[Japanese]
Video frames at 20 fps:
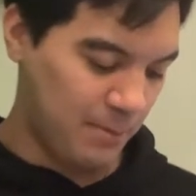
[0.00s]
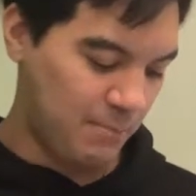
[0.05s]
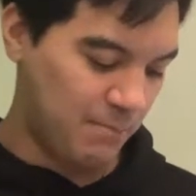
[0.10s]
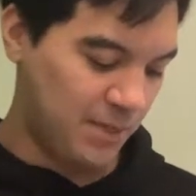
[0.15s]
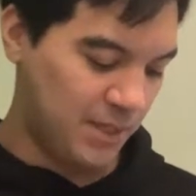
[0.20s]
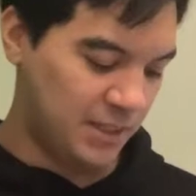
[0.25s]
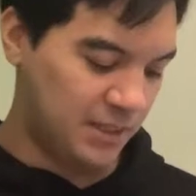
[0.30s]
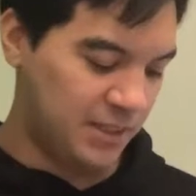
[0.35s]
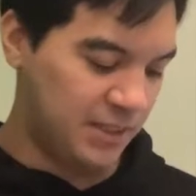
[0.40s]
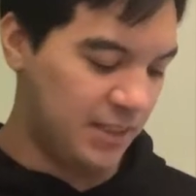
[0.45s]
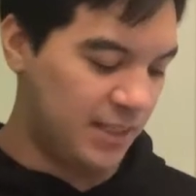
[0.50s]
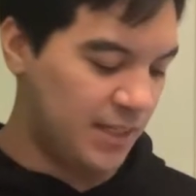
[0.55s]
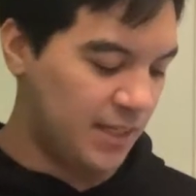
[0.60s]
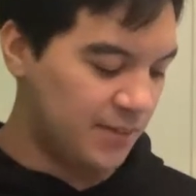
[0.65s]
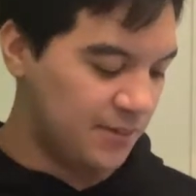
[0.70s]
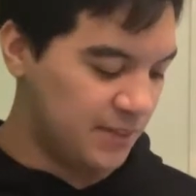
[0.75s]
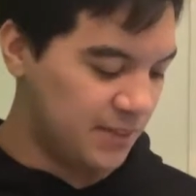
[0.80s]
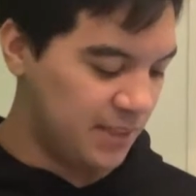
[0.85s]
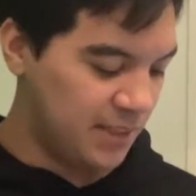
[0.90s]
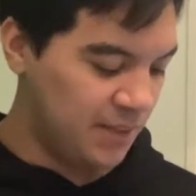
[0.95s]
まあ、
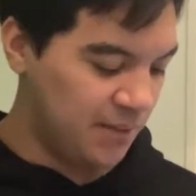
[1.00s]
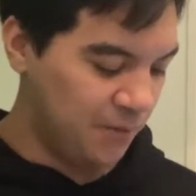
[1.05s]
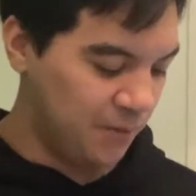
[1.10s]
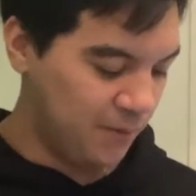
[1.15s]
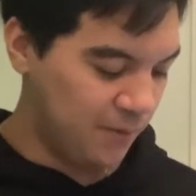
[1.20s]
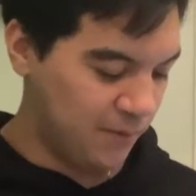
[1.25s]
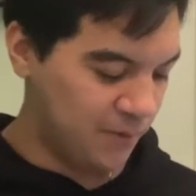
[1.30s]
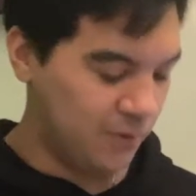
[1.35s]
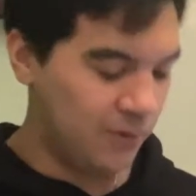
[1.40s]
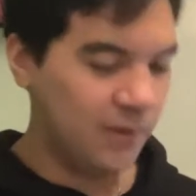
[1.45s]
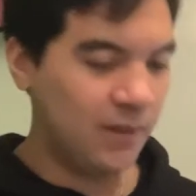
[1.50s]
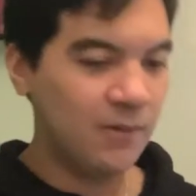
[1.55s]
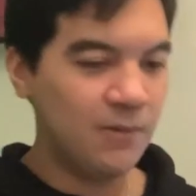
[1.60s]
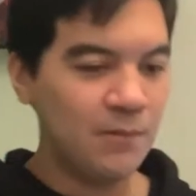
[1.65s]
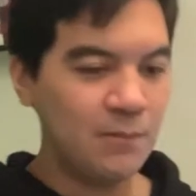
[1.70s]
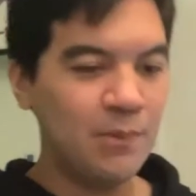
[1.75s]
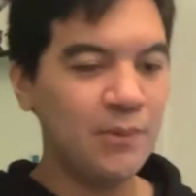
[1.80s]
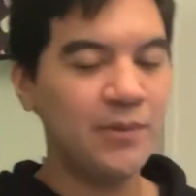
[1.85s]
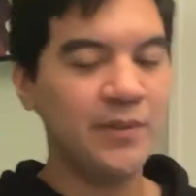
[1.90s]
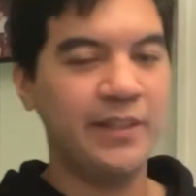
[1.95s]
シリアル製の「
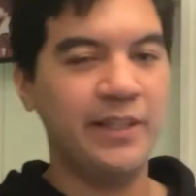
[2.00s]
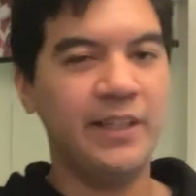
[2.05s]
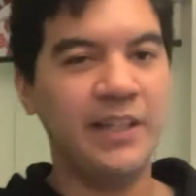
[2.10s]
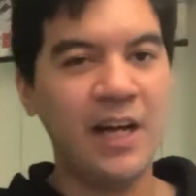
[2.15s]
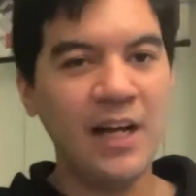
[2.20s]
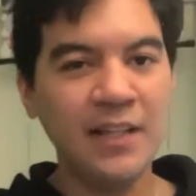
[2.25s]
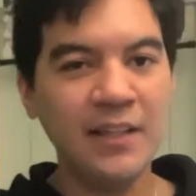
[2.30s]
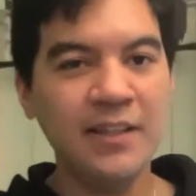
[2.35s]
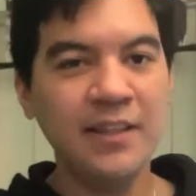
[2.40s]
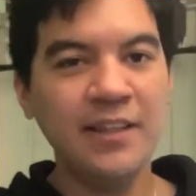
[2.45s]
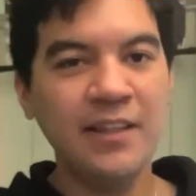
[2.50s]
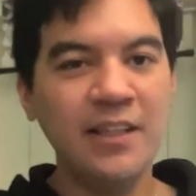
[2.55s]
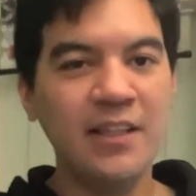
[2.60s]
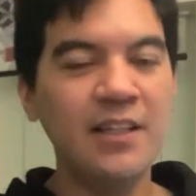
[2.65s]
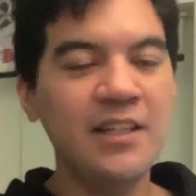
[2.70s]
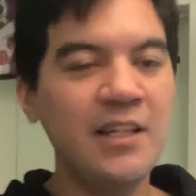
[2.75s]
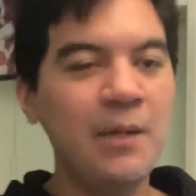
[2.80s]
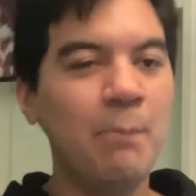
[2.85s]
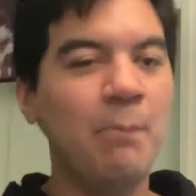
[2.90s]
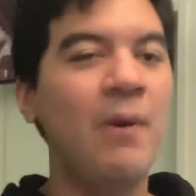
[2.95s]
ドラゴンボール」で簡
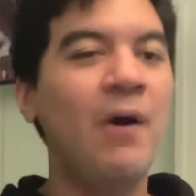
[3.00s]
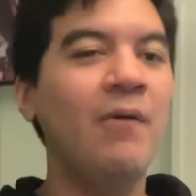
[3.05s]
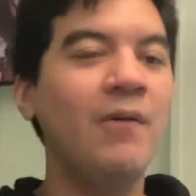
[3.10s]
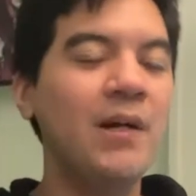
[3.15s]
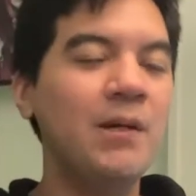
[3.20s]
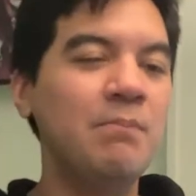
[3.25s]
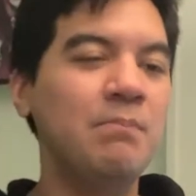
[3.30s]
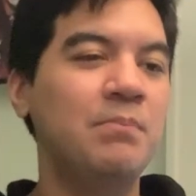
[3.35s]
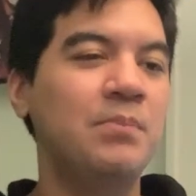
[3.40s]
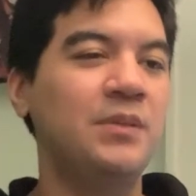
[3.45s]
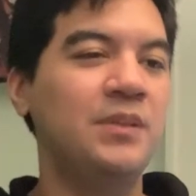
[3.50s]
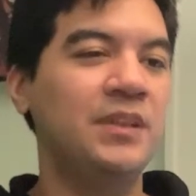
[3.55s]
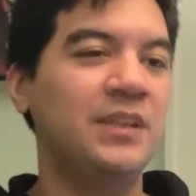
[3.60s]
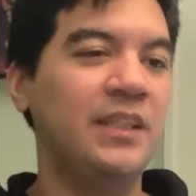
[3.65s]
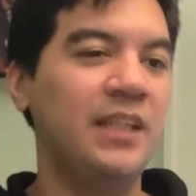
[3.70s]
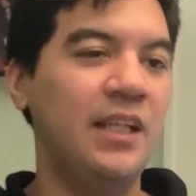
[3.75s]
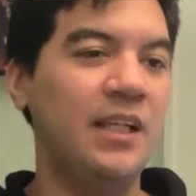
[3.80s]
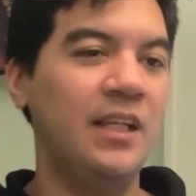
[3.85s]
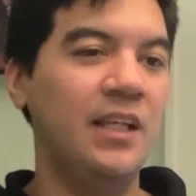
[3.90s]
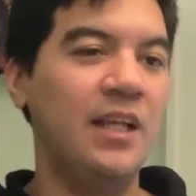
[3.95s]
単にパワーアップし
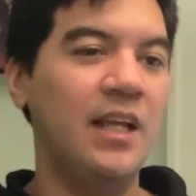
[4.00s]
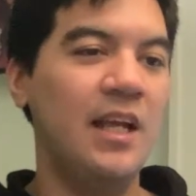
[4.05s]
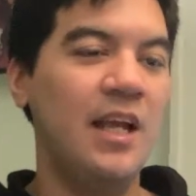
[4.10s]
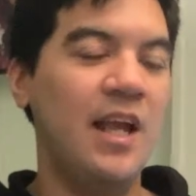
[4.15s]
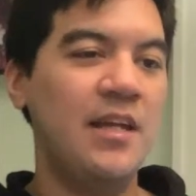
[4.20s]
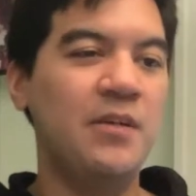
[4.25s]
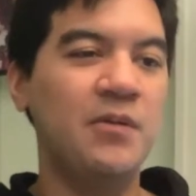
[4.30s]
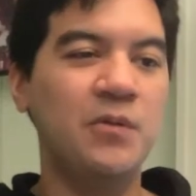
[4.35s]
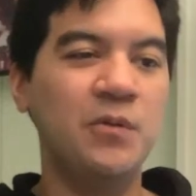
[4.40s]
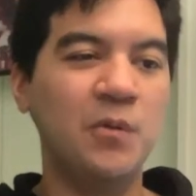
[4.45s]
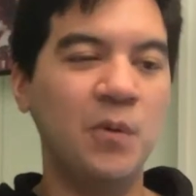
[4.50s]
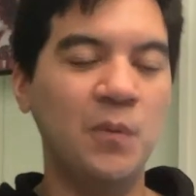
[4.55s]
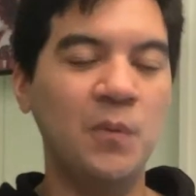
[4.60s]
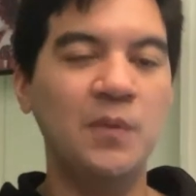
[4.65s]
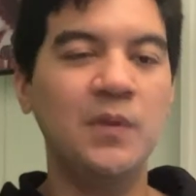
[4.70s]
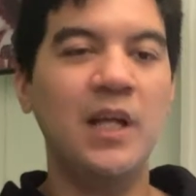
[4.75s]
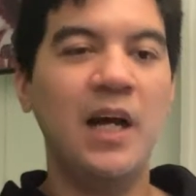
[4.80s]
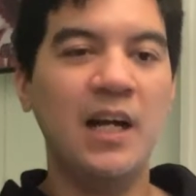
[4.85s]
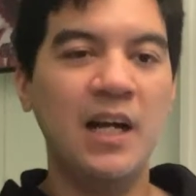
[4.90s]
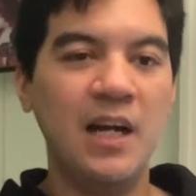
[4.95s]
ていくこ
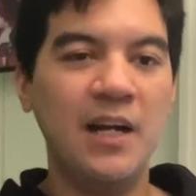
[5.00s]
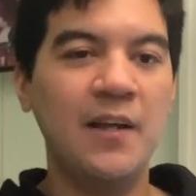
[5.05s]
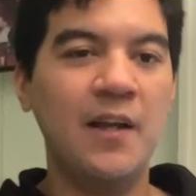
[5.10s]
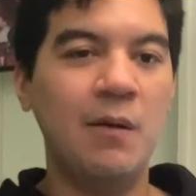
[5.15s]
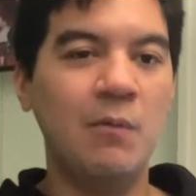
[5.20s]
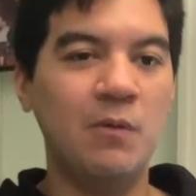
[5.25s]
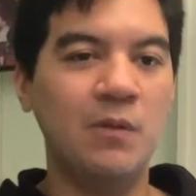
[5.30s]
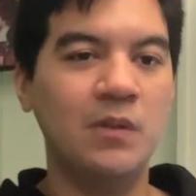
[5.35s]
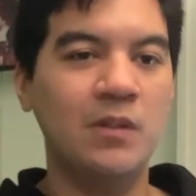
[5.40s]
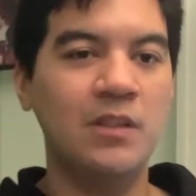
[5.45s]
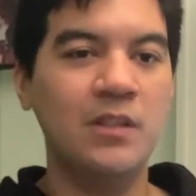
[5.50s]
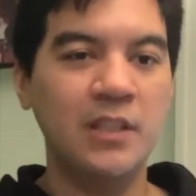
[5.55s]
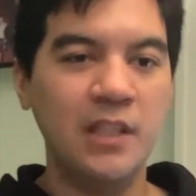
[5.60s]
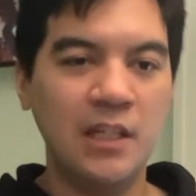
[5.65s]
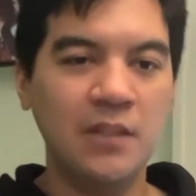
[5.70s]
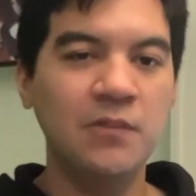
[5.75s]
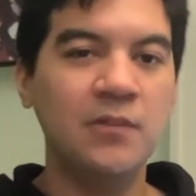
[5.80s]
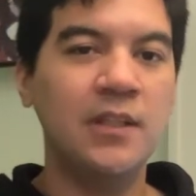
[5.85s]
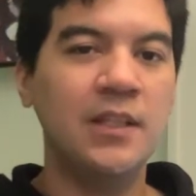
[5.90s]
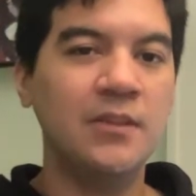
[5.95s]
の流れはもう
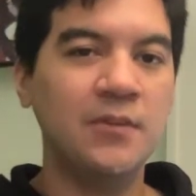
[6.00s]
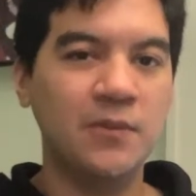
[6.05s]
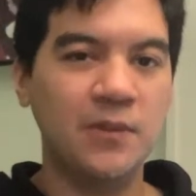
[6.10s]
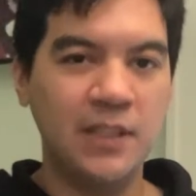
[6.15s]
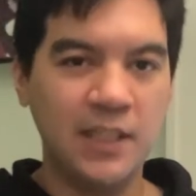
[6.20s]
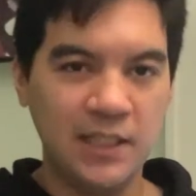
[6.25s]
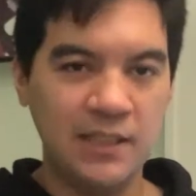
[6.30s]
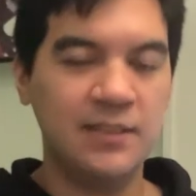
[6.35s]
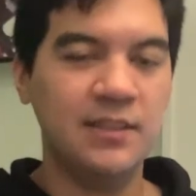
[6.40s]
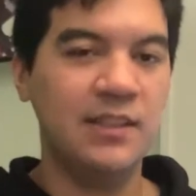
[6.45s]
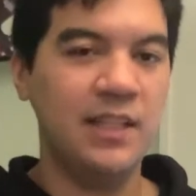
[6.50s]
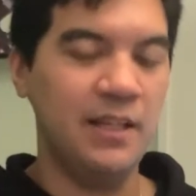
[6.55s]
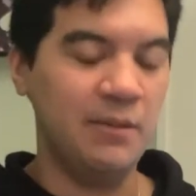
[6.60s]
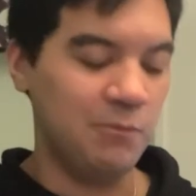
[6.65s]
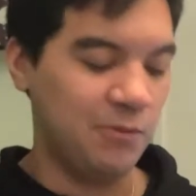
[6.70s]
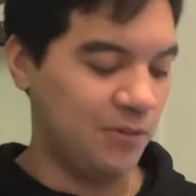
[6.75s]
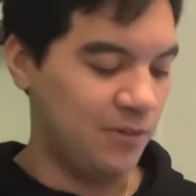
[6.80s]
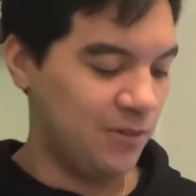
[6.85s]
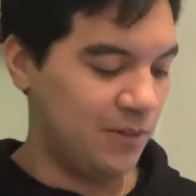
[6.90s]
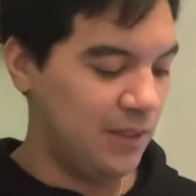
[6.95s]
グラノラとガスで
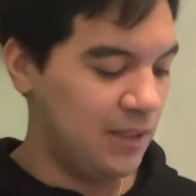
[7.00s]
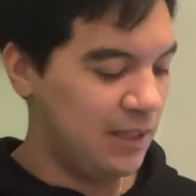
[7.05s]
もう